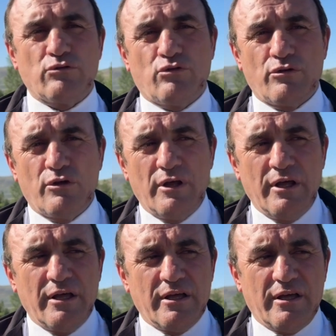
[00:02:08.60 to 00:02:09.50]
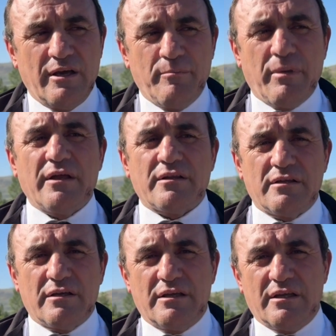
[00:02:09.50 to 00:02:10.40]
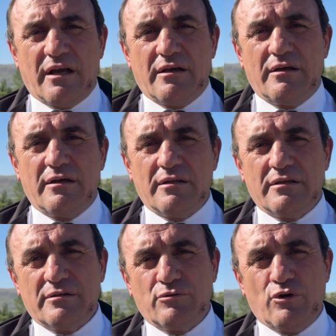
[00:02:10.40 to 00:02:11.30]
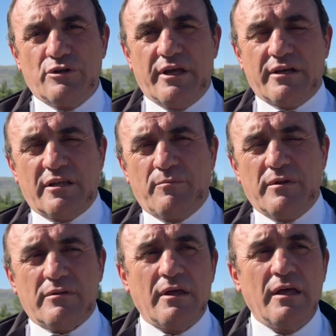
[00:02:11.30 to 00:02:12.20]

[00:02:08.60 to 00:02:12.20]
ton e, balık e, e, gönderdik biz.